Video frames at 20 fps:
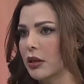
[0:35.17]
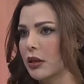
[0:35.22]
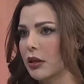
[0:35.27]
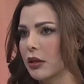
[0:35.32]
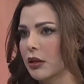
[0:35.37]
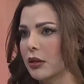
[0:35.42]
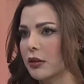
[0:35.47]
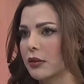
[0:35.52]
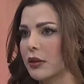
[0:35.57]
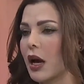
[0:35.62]

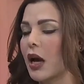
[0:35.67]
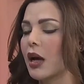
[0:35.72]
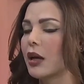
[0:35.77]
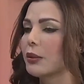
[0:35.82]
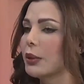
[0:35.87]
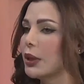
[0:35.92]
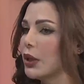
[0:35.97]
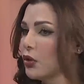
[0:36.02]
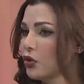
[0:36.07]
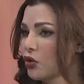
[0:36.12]
آه،
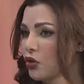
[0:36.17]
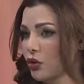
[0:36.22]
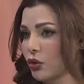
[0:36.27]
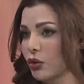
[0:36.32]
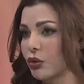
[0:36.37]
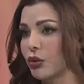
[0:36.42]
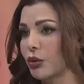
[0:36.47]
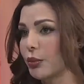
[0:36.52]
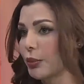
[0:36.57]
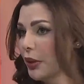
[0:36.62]
دائمين
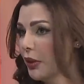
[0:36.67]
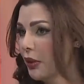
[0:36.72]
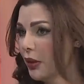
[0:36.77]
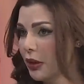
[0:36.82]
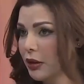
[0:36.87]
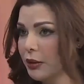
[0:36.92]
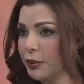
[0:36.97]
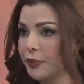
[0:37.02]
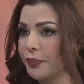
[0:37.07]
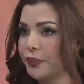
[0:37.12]
الشعور
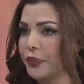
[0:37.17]
بالذنب